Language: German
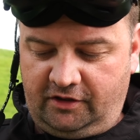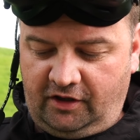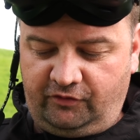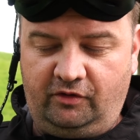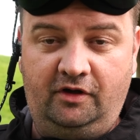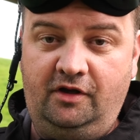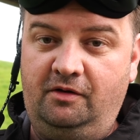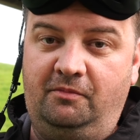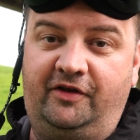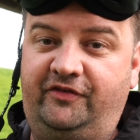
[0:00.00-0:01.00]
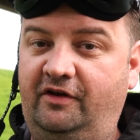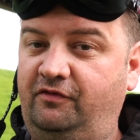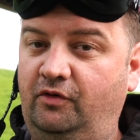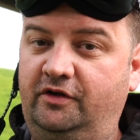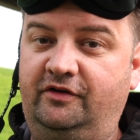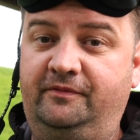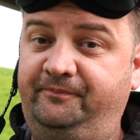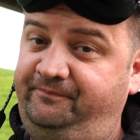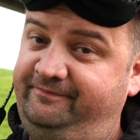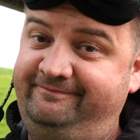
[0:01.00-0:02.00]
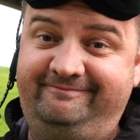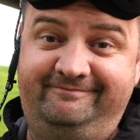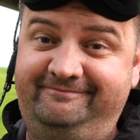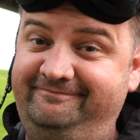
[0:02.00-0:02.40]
Ne? Also must have, Leute. Cool.